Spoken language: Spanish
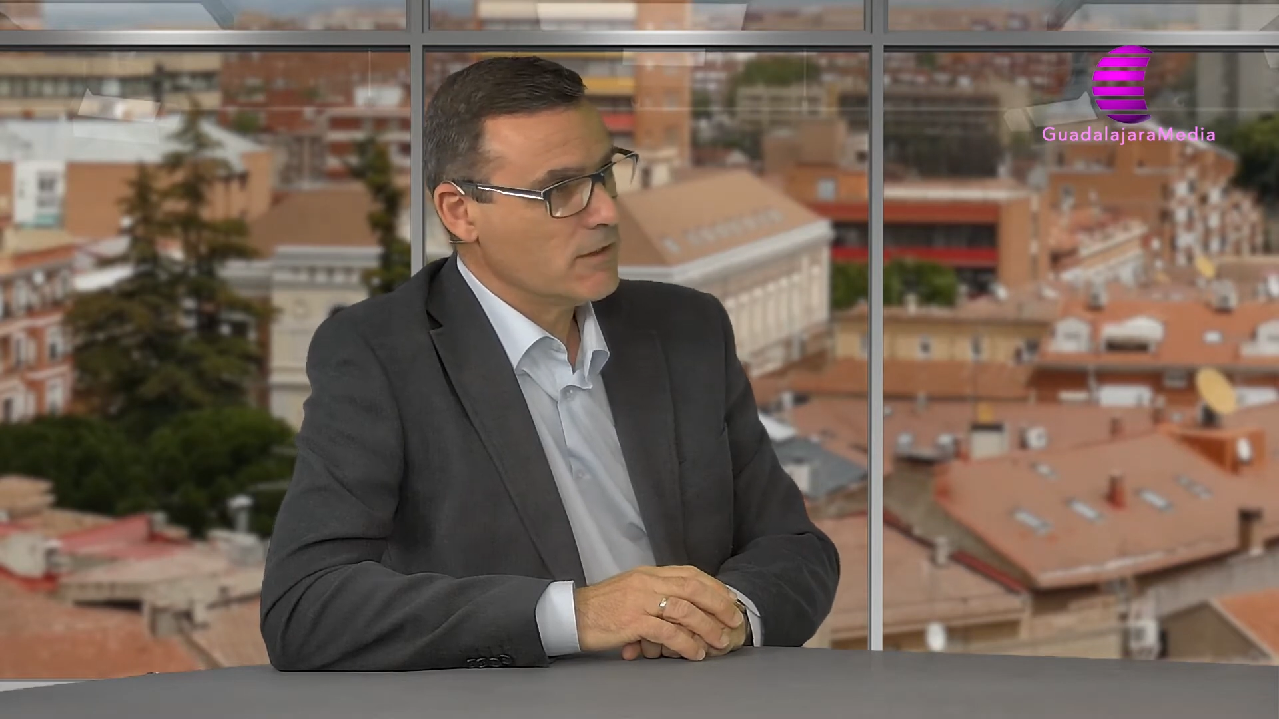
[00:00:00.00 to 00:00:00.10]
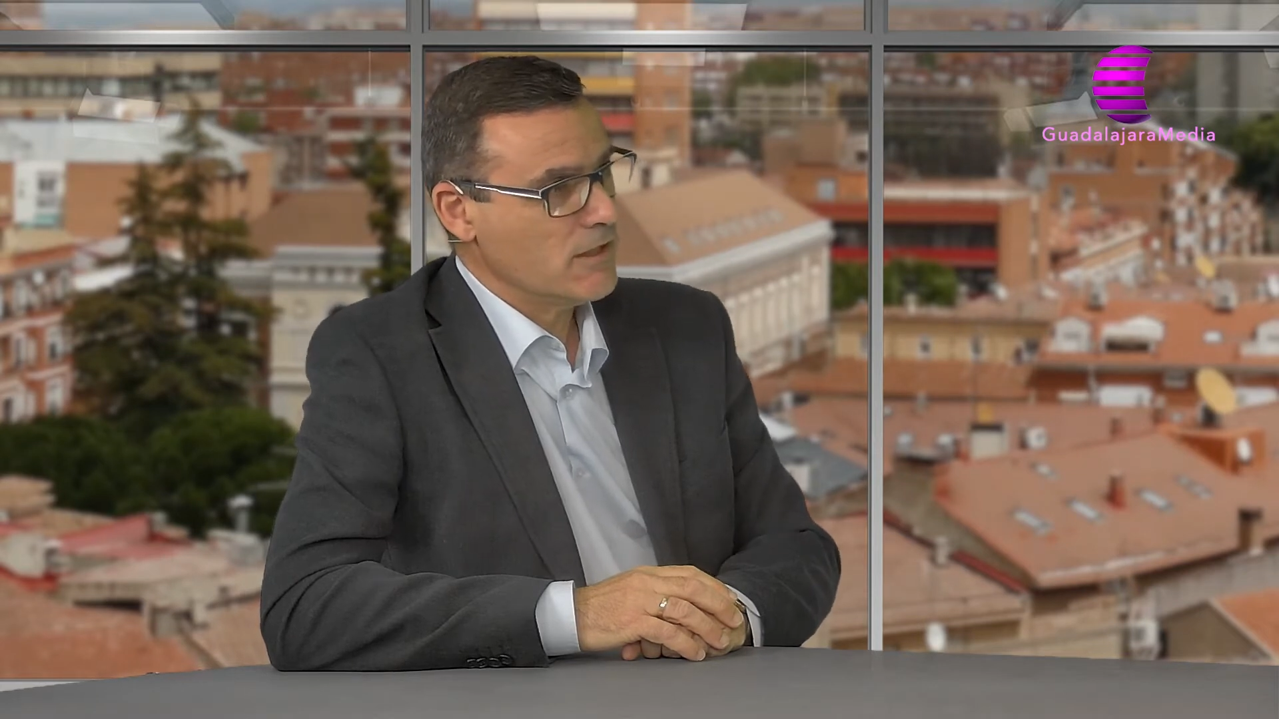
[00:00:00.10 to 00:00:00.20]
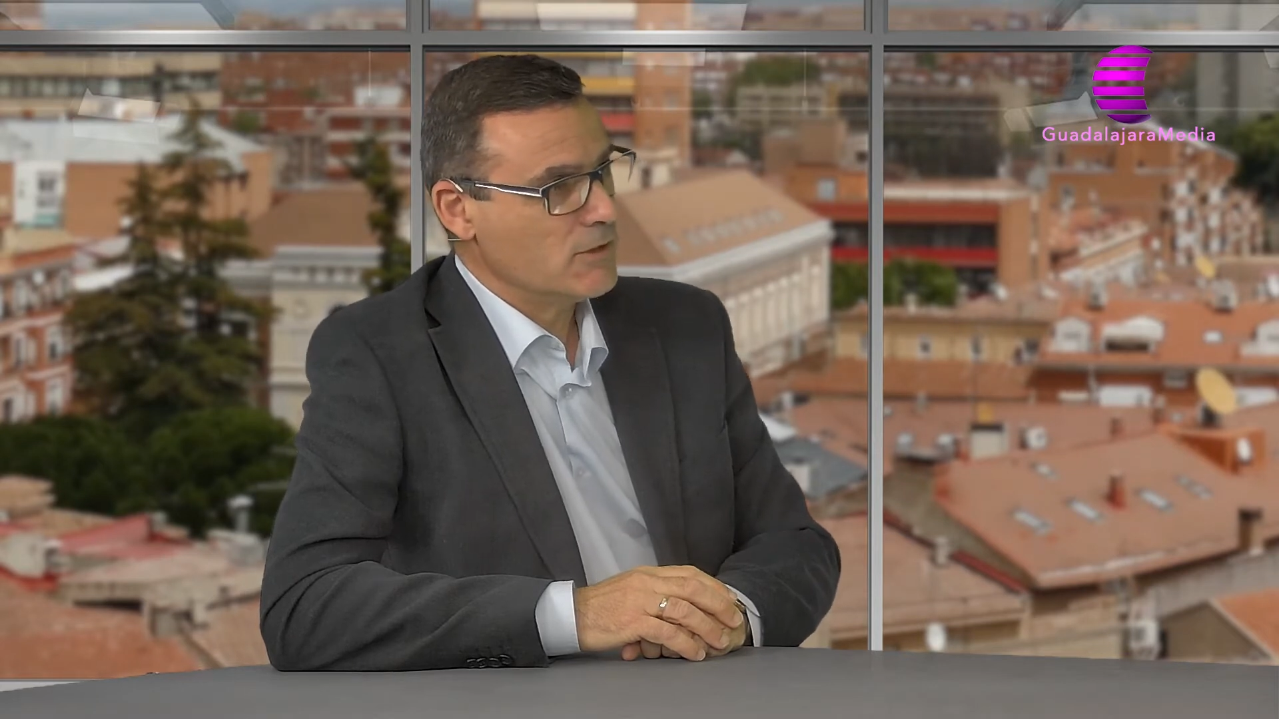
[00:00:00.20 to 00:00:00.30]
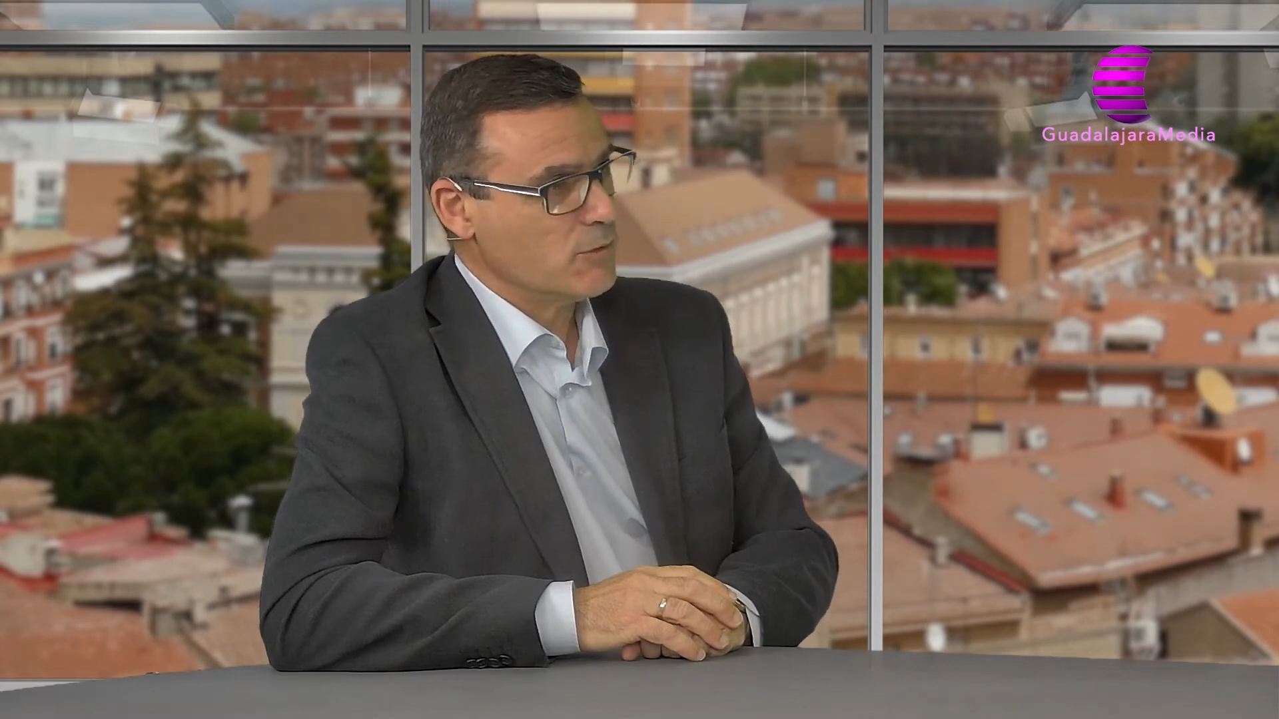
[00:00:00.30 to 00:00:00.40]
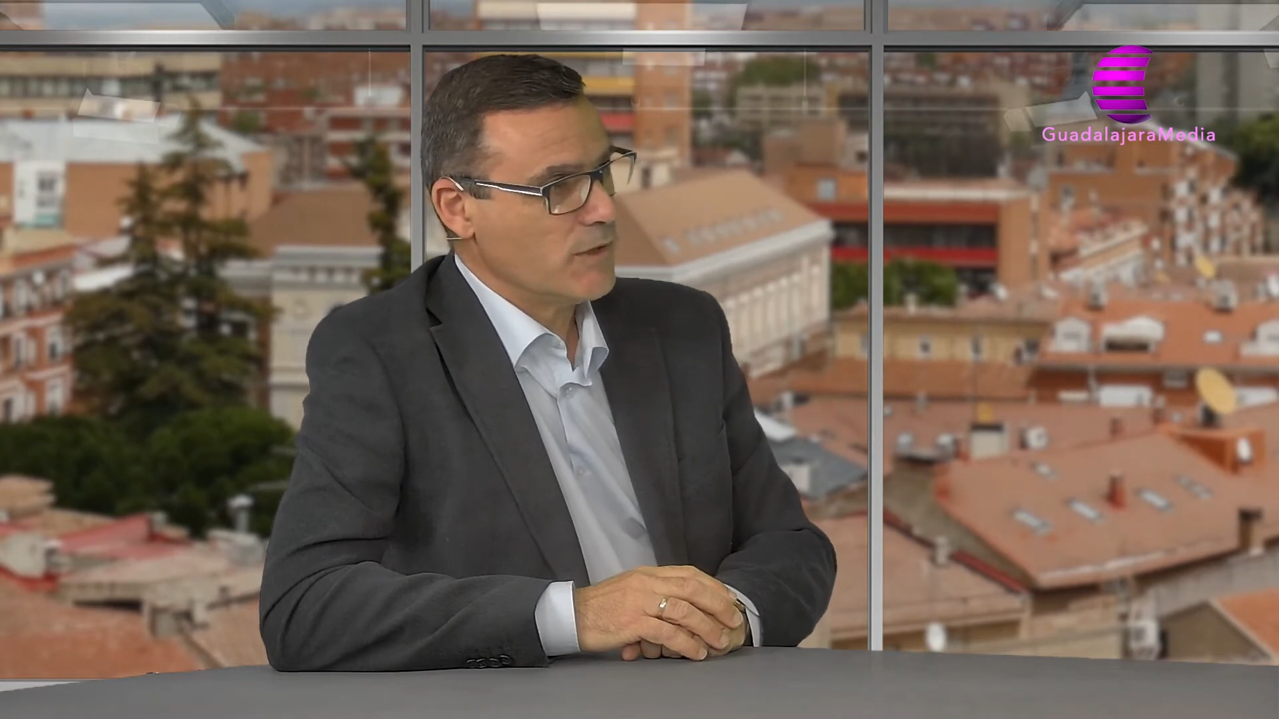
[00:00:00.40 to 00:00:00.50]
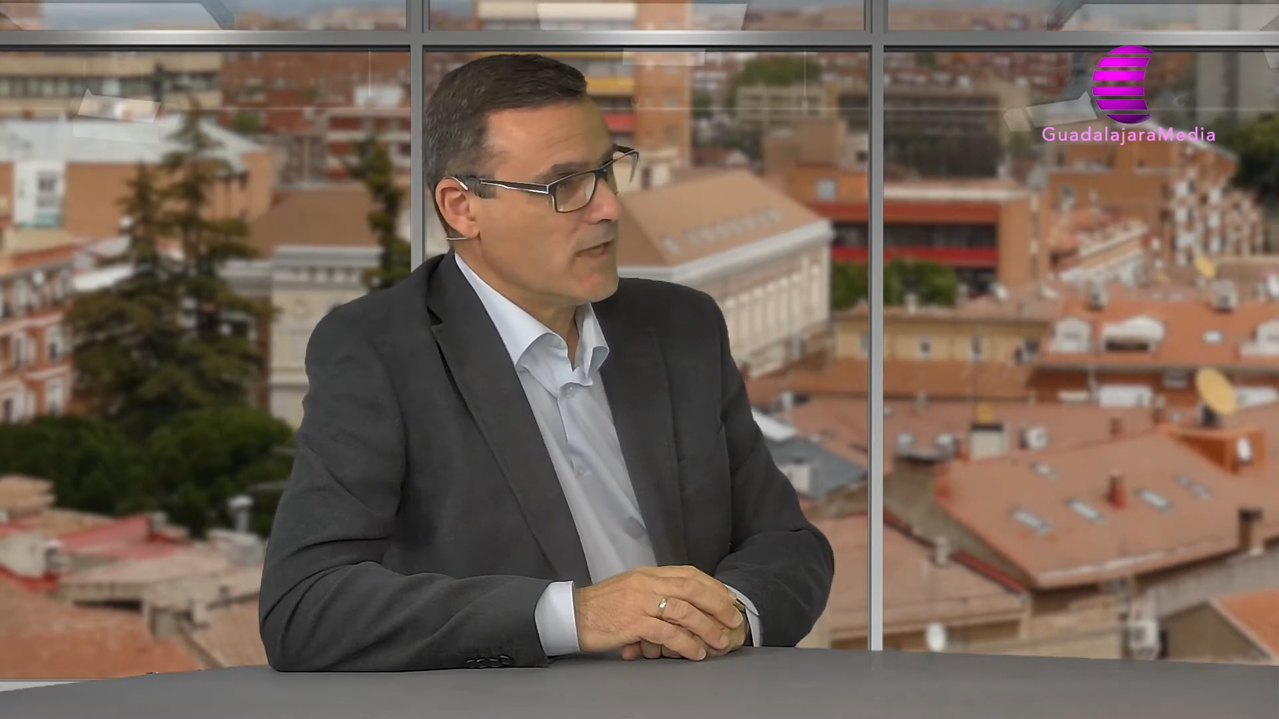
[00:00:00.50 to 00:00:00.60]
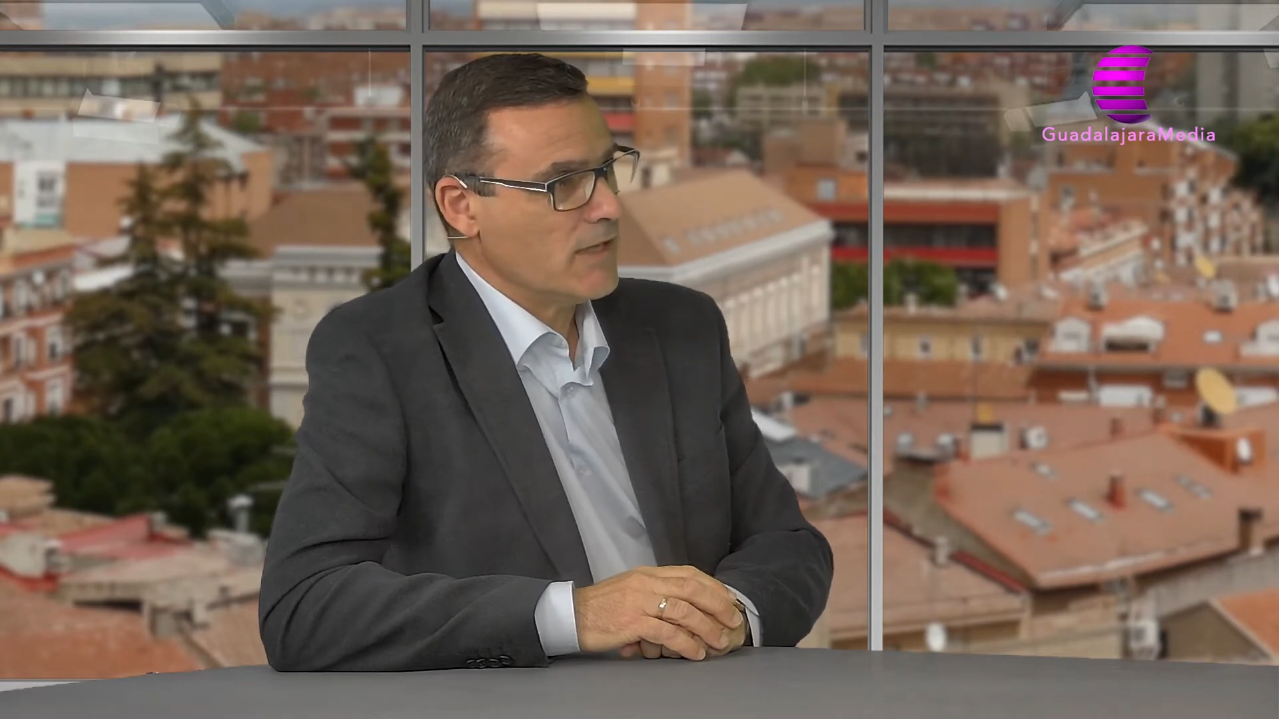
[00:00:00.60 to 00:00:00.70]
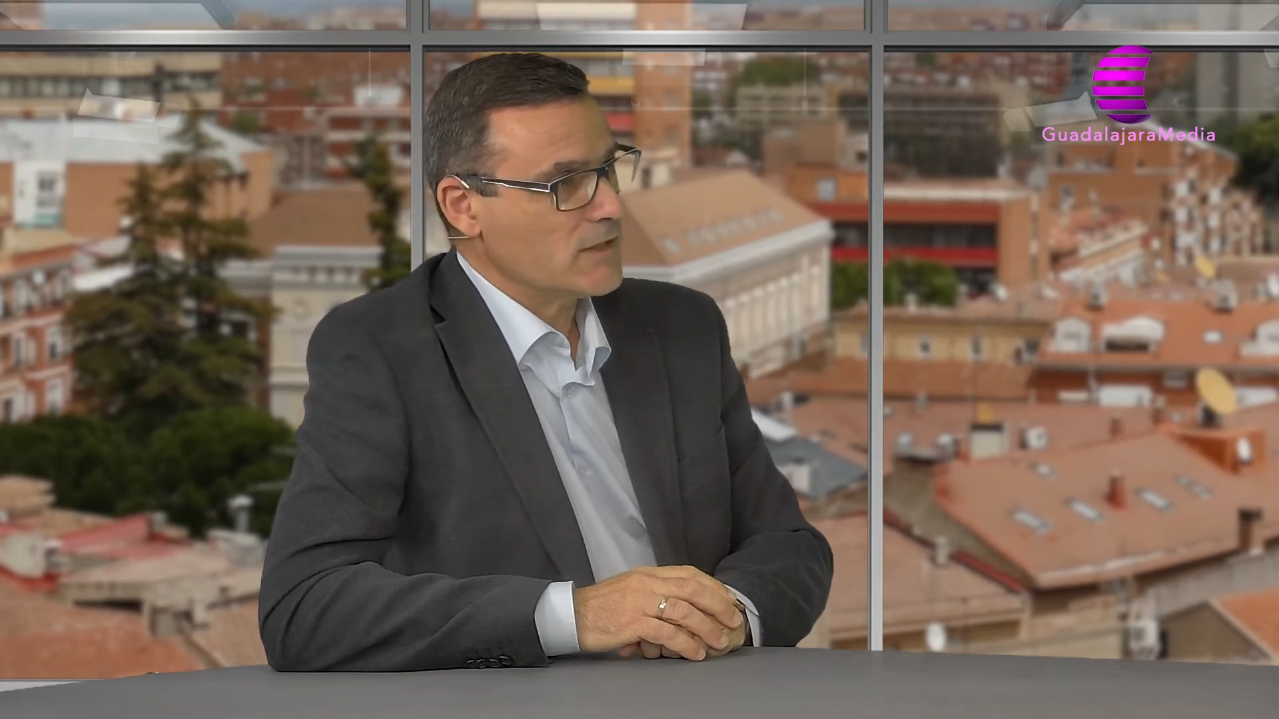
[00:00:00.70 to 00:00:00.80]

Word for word: en su día.